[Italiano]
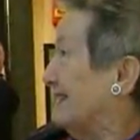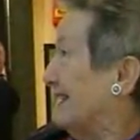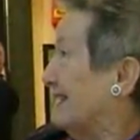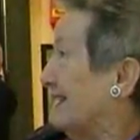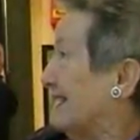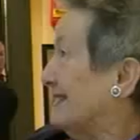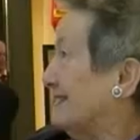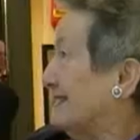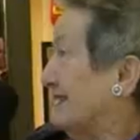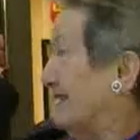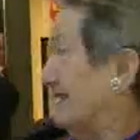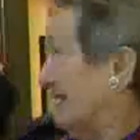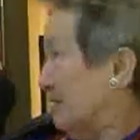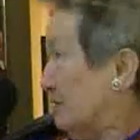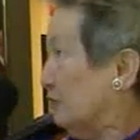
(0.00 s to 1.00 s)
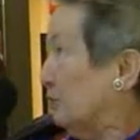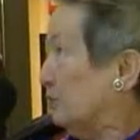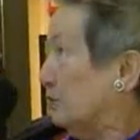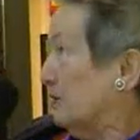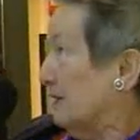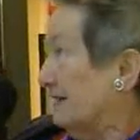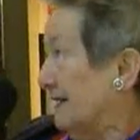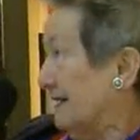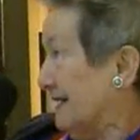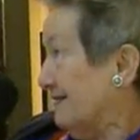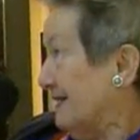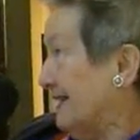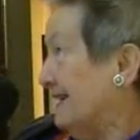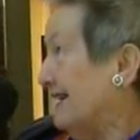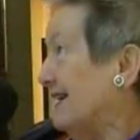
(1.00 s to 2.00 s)
della grande scultura del
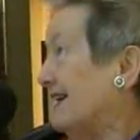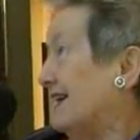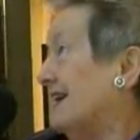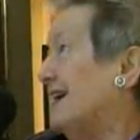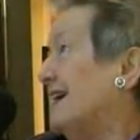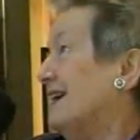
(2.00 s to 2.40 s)
cavaliere,